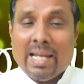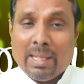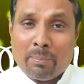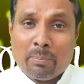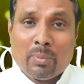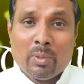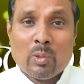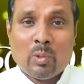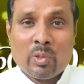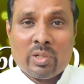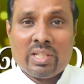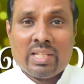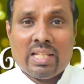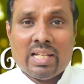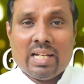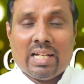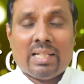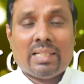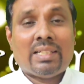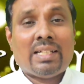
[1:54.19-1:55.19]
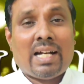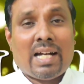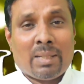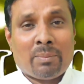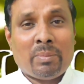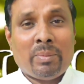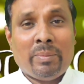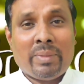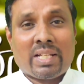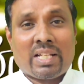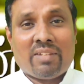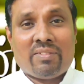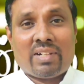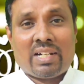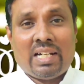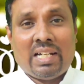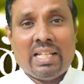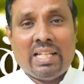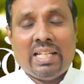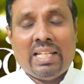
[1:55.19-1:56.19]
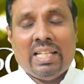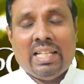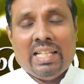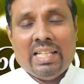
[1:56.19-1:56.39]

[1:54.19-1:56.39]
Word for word: அப்பலோனியா அன்புமிக்கவர்களே